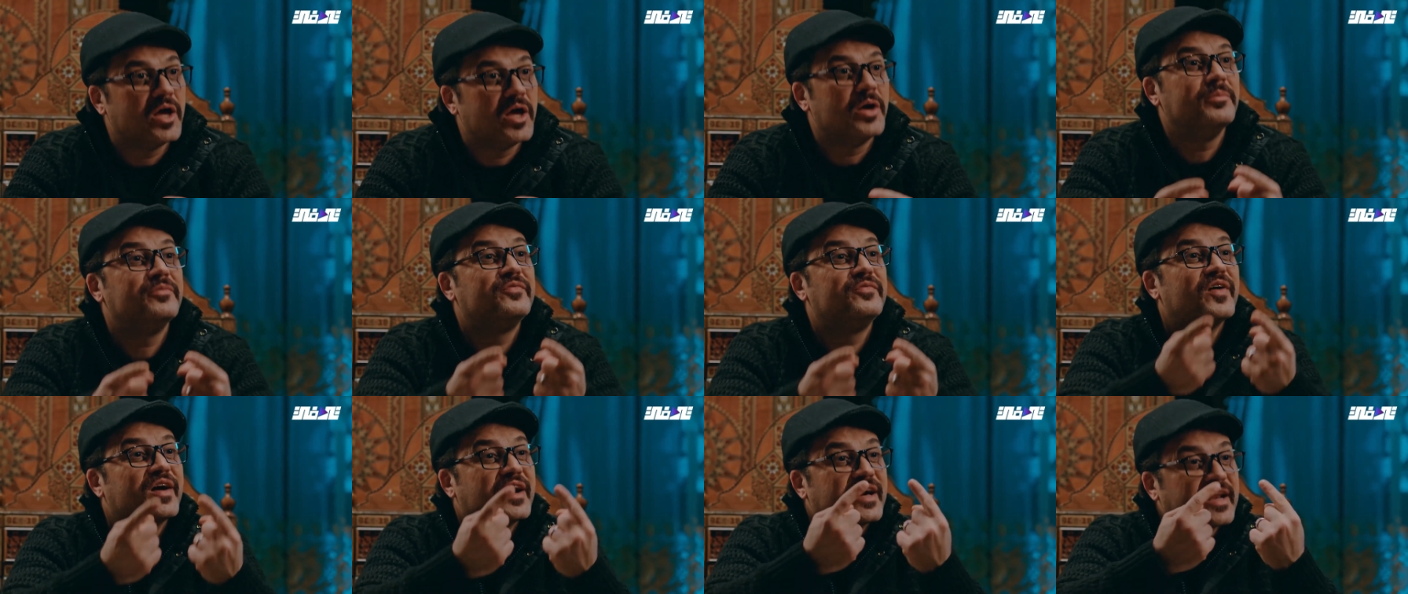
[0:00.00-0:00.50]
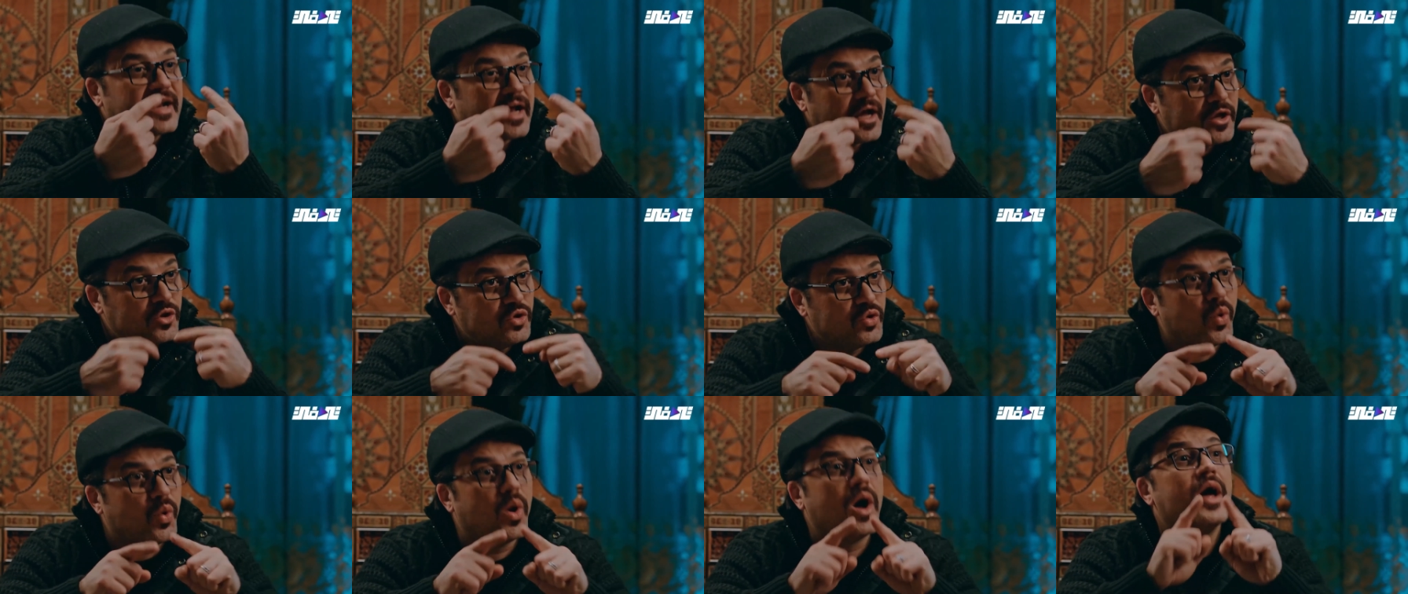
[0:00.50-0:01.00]
مفكرة
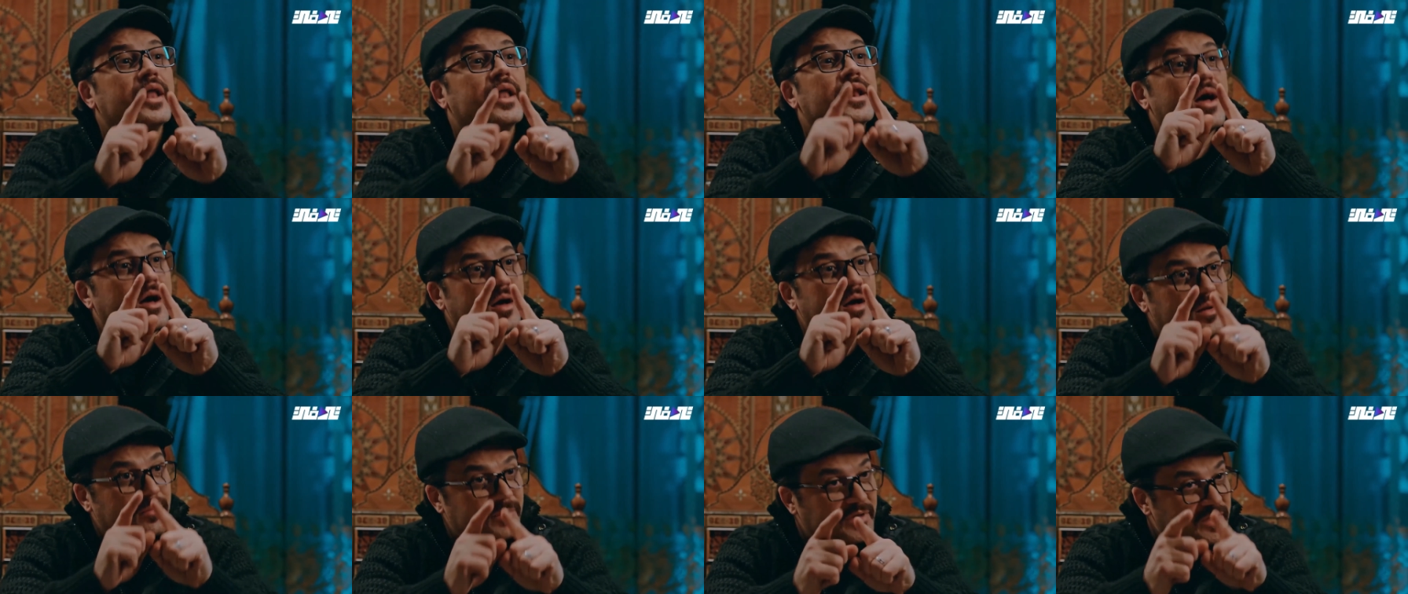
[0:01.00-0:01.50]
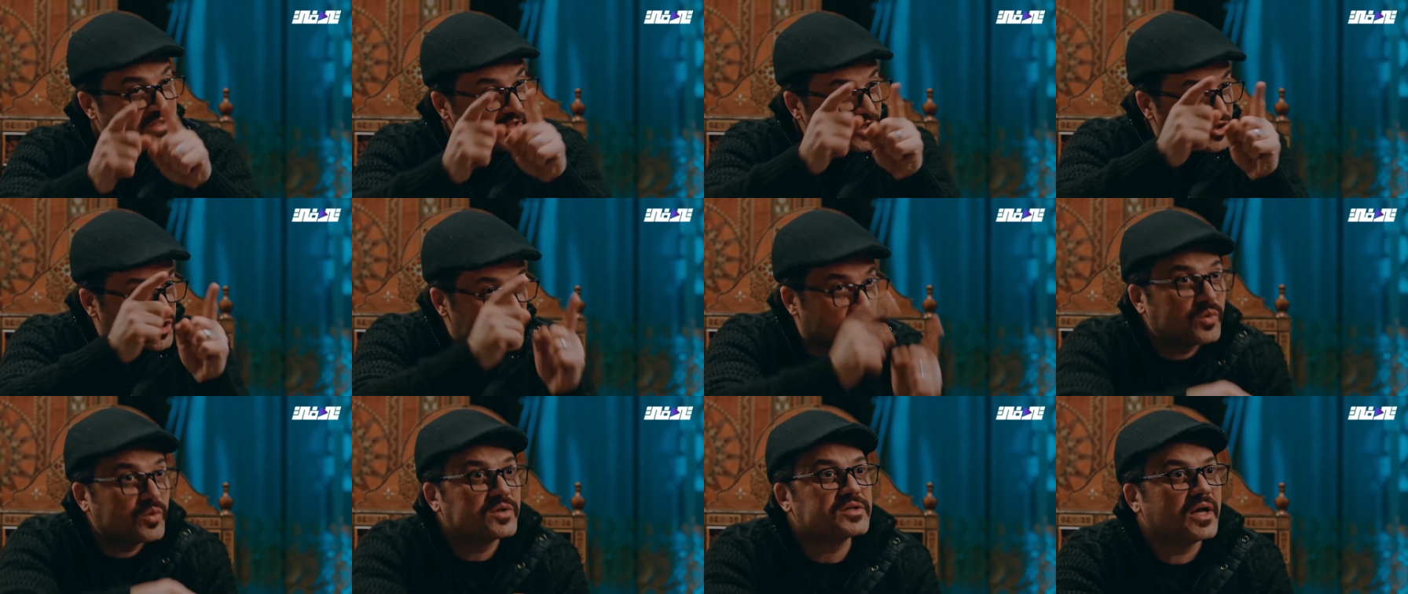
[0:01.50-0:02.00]
انه انا بدي
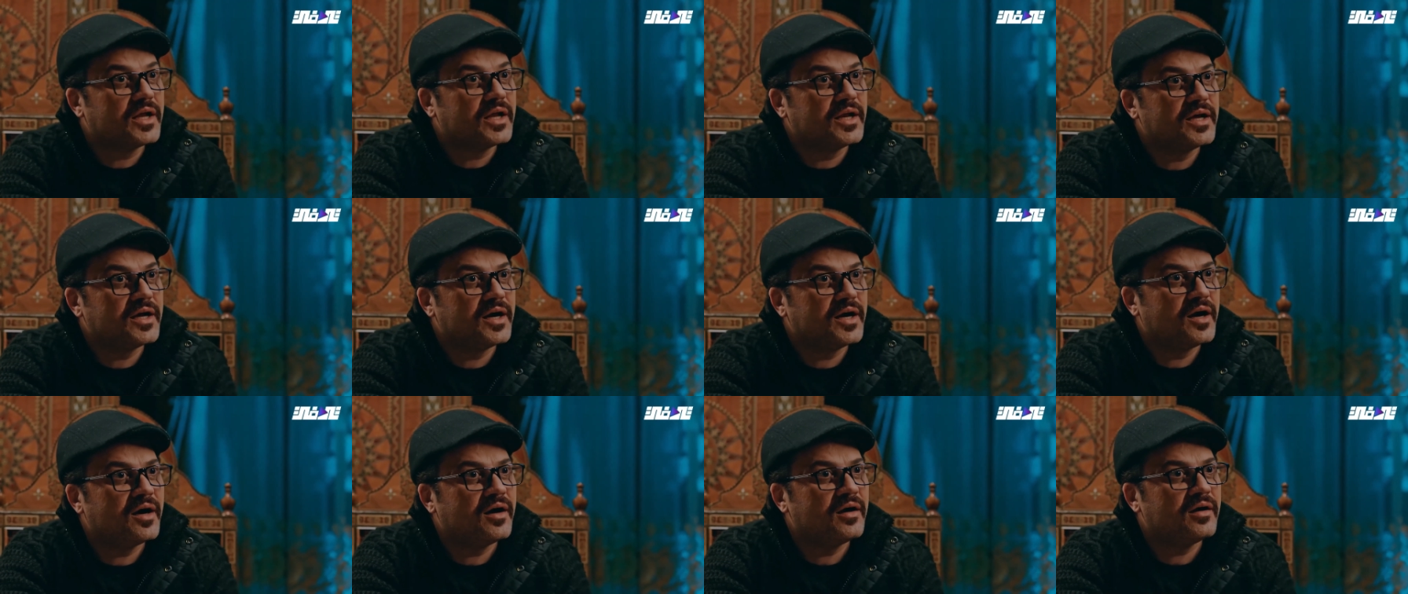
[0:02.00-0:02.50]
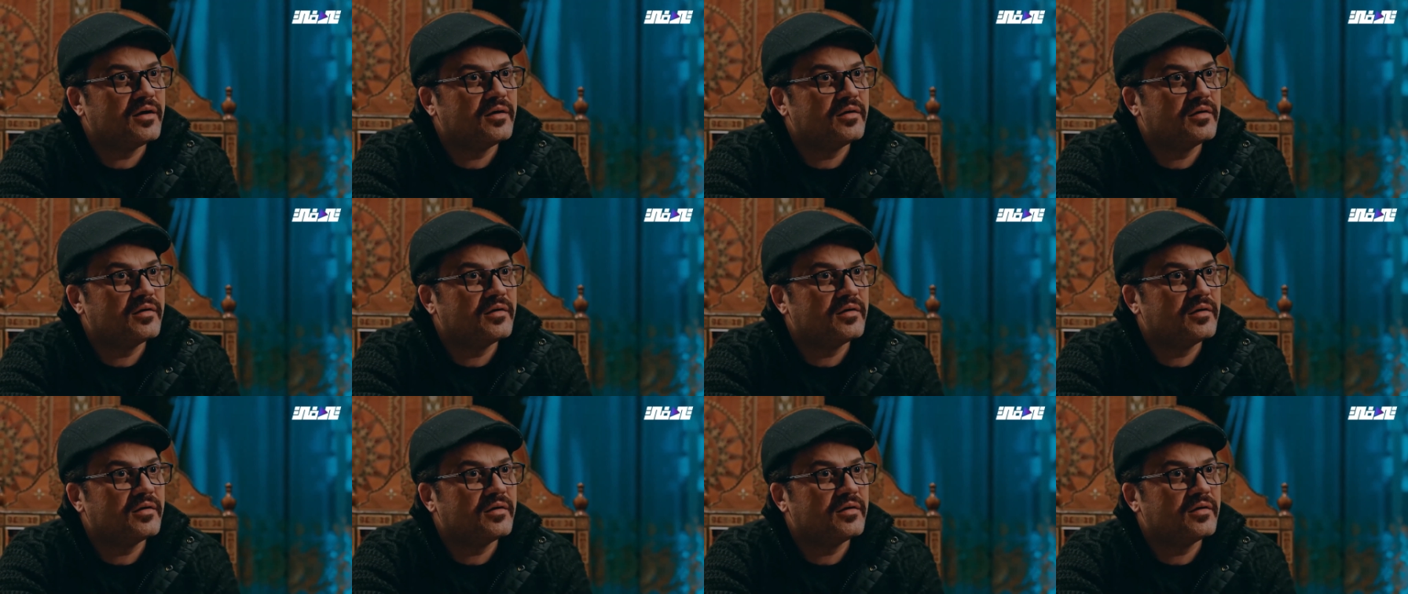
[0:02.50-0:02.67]
اتجوز عليها؟